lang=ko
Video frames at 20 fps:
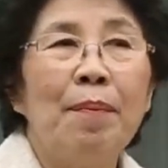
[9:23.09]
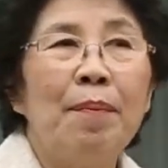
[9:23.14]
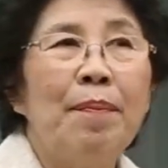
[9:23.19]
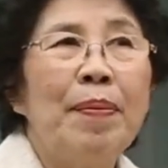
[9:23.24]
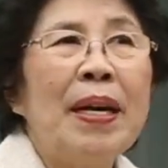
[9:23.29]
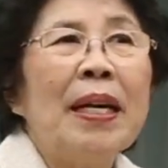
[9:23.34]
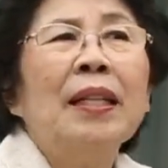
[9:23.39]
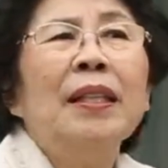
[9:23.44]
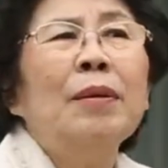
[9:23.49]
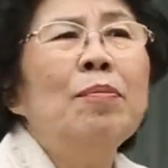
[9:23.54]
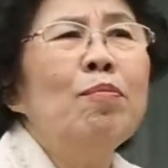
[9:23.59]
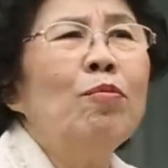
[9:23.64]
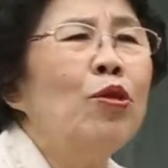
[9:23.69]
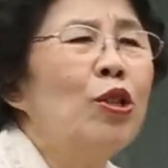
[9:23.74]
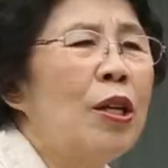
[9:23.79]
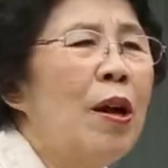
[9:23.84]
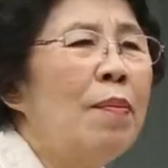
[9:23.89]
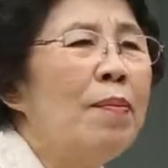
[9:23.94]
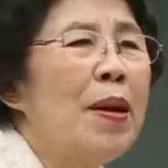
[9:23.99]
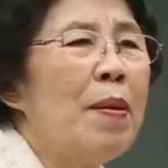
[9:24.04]
빈
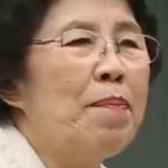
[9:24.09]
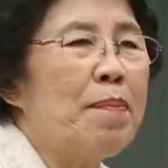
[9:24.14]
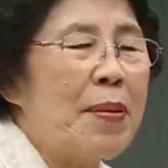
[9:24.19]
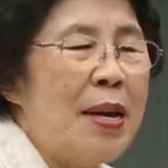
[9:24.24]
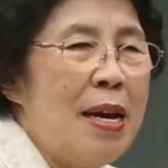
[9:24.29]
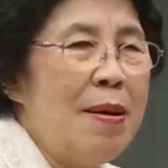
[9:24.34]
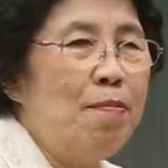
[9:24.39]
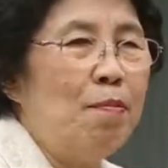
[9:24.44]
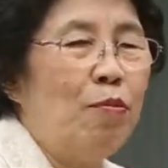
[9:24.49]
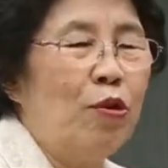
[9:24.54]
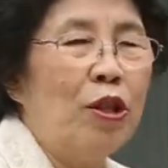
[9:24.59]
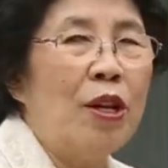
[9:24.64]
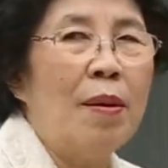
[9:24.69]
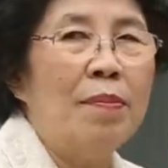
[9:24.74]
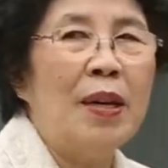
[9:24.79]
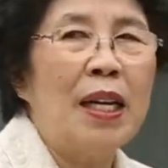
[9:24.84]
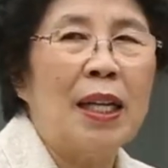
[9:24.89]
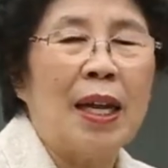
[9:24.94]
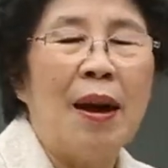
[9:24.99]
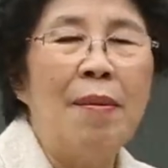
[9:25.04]
무덤이 빈
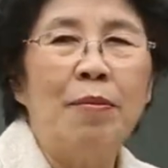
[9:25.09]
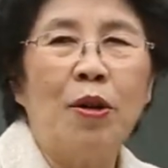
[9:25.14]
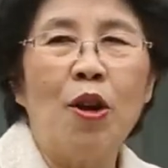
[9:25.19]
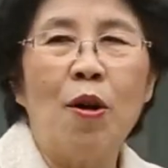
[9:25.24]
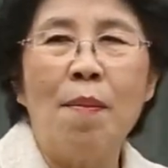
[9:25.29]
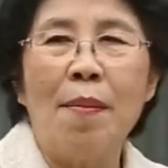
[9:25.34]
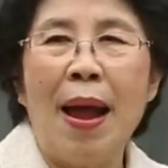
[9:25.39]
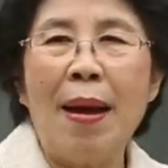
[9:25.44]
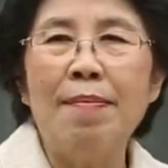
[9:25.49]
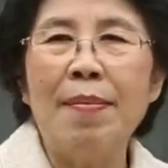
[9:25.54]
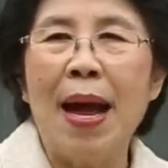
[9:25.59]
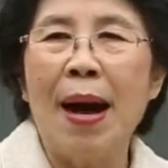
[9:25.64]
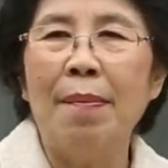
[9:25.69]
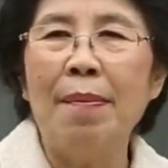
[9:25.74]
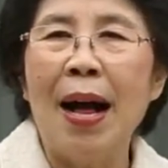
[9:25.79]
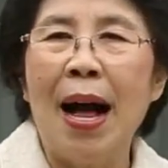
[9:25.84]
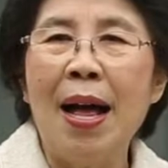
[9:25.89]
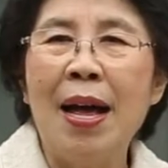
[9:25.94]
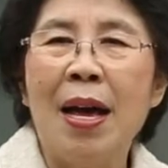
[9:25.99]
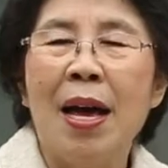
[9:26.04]
무덤이 됨으로
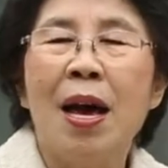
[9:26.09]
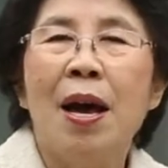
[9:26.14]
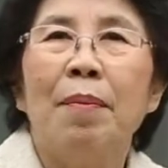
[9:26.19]
말미암아